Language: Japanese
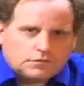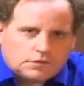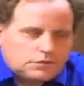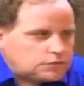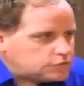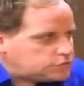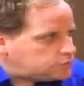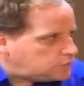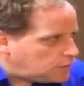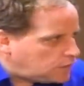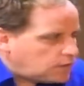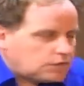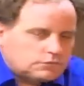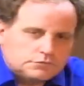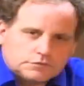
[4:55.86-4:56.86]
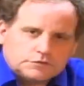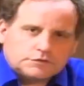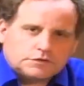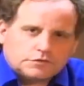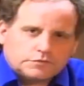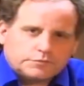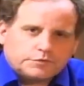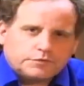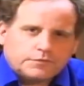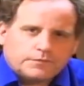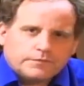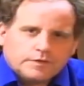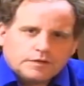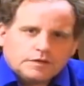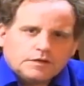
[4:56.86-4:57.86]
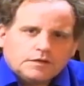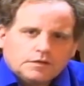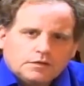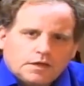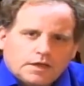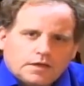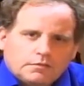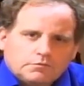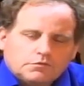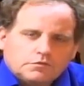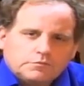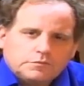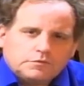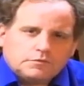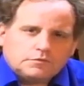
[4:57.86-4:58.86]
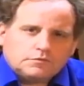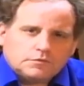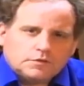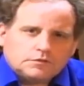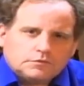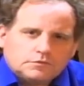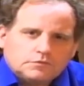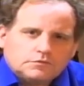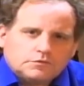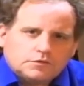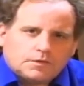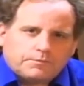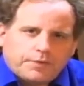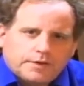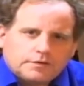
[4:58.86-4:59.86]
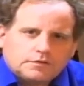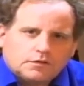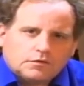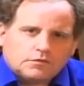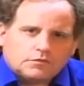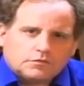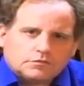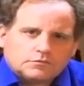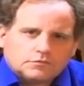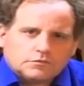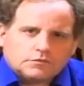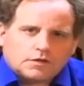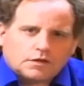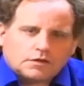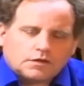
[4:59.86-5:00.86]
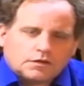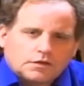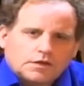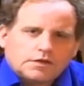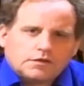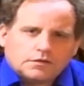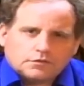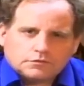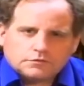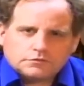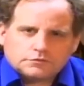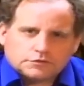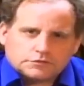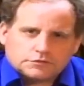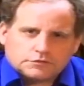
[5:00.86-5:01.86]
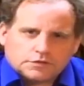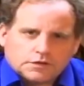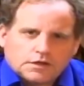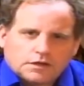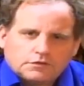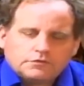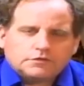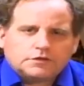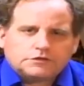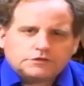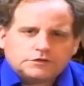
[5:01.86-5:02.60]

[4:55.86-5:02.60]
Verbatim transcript: 話があるんですけれども。僕もほらペンタゴンから連絡来るんですよね。あの人たち